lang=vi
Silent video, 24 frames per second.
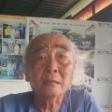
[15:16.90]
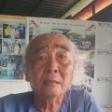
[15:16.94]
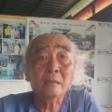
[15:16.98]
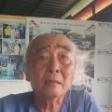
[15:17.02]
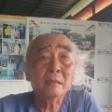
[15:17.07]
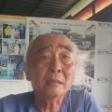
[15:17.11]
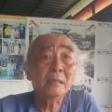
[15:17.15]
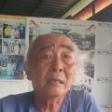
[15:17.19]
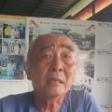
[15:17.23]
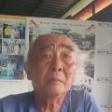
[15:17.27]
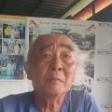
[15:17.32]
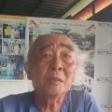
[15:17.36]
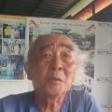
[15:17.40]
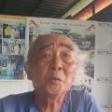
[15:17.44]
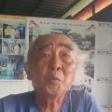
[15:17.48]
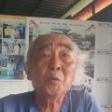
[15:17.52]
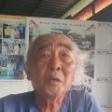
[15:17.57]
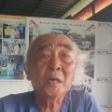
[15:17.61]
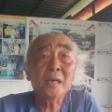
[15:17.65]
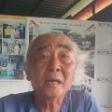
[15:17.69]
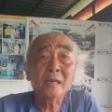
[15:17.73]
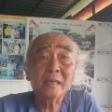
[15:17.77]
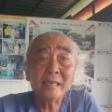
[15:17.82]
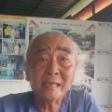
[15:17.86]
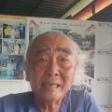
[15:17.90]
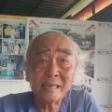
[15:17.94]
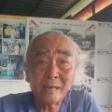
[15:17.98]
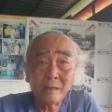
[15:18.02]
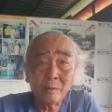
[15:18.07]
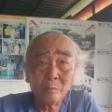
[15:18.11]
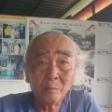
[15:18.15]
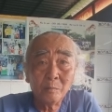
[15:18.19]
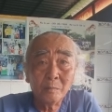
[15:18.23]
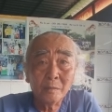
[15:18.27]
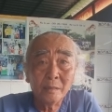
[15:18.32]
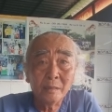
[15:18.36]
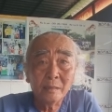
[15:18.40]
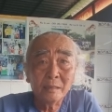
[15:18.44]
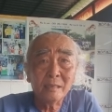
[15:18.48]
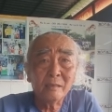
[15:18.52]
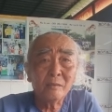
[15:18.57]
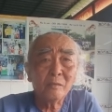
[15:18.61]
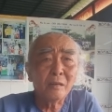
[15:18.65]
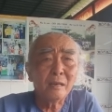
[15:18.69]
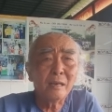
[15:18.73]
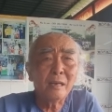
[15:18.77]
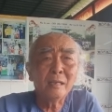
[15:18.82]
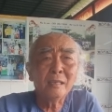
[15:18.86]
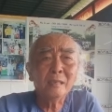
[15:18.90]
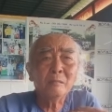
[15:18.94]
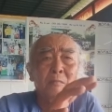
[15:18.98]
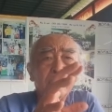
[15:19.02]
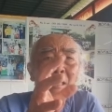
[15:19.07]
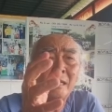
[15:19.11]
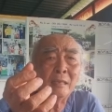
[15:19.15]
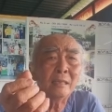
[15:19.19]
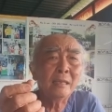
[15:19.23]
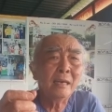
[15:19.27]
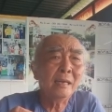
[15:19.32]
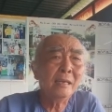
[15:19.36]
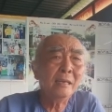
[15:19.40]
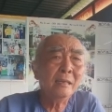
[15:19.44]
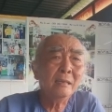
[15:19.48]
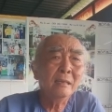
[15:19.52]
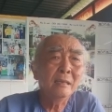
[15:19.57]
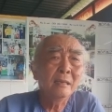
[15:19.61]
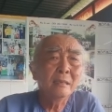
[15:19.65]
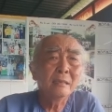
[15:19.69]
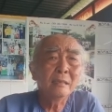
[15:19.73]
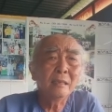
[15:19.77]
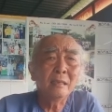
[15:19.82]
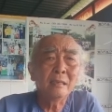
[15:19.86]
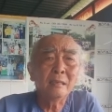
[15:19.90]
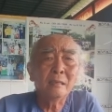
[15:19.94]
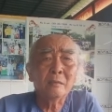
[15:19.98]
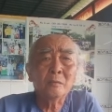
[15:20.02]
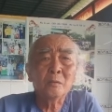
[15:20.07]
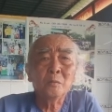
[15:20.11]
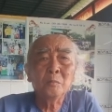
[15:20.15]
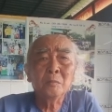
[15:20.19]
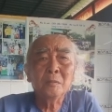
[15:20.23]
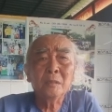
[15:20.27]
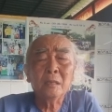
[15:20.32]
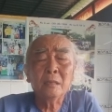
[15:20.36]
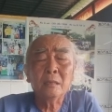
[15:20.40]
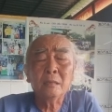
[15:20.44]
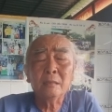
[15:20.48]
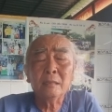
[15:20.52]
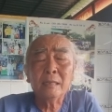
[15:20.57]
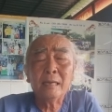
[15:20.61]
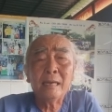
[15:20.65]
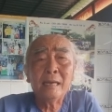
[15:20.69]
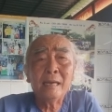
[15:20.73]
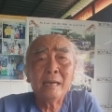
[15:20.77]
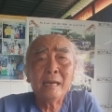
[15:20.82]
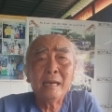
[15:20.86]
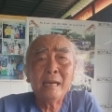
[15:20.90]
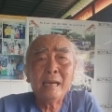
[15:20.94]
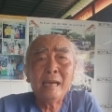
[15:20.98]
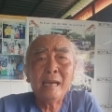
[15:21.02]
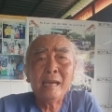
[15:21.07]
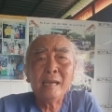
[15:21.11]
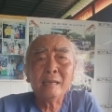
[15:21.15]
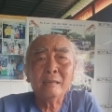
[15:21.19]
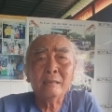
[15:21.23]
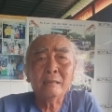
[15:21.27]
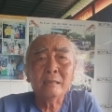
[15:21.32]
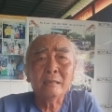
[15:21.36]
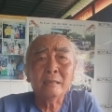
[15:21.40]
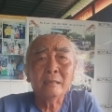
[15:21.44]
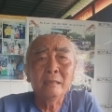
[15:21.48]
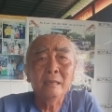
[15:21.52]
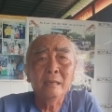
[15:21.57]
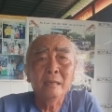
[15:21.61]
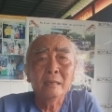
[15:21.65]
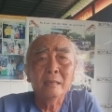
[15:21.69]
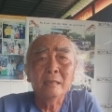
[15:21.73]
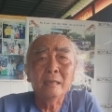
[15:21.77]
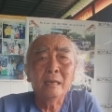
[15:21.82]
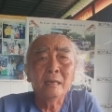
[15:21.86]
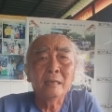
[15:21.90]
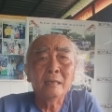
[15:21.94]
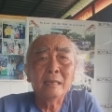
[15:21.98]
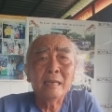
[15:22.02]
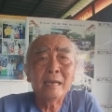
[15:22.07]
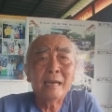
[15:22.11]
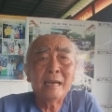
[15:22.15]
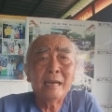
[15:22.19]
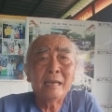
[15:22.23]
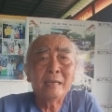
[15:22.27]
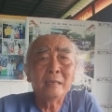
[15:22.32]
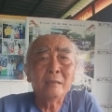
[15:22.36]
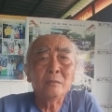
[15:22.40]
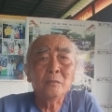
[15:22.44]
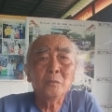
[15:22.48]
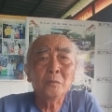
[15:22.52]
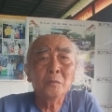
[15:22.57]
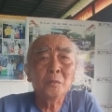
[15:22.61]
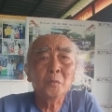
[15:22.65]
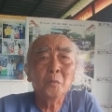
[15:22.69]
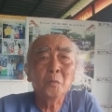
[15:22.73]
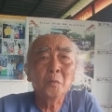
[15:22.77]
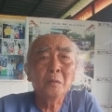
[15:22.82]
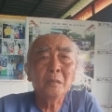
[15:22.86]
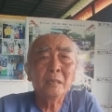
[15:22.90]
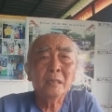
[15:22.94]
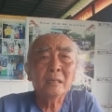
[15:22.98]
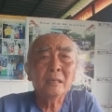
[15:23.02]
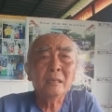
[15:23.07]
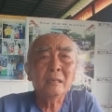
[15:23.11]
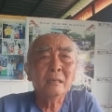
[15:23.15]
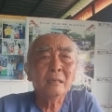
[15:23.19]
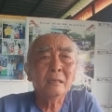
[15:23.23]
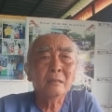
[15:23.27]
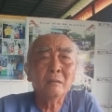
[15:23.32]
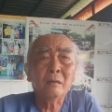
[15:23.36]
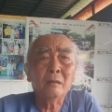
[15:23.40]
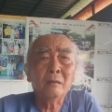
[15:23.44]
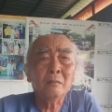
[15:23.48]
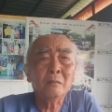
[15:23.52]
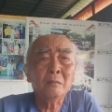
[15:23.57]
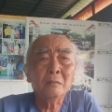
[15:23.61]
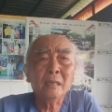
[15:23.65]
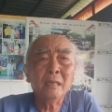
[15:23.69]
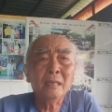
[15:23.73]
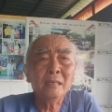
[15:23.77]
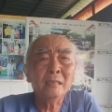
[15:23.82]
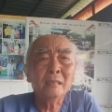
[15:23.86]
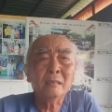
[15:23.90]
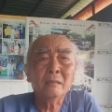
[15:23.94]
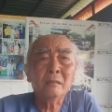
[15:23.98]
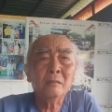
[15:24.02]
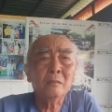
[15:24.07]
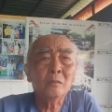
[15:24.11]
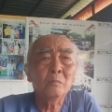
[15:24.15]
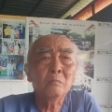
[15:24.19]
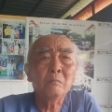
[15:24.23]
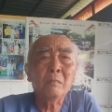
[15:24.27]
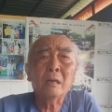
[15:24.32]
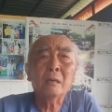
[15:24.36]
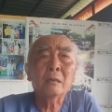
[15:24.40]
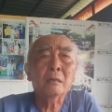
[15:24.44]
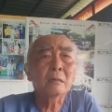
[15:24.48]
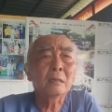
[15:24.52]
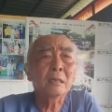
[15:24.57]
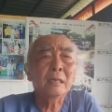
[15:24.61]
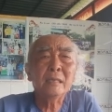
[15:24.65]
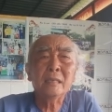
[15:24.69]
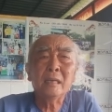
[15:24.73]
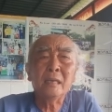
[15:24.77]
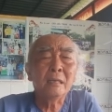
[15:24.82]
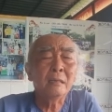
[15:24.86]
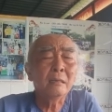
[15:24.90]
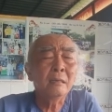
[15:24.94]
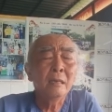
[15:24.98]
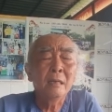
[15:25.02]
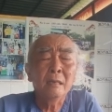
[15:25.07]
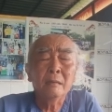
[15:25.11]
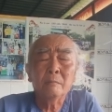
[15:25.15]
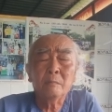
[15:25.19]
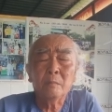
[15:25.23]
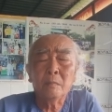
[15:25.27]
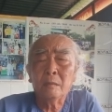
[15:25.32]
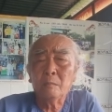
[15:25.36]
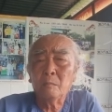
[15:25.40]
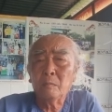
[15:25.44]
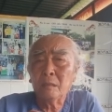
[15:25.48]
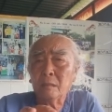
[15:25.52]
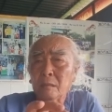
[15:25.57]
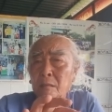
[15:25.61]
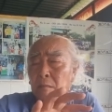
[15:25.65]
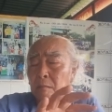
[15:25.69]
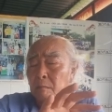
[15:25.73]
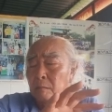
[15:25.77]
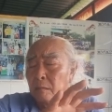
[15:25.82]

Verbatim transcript: cái gì mà vui hơn hay không chứ con ở trong này thấy gì là cung ca hát rồi đền đài vua chúa này kia kia nọ con thấy sao nó cũng bờ cái gì mà, mà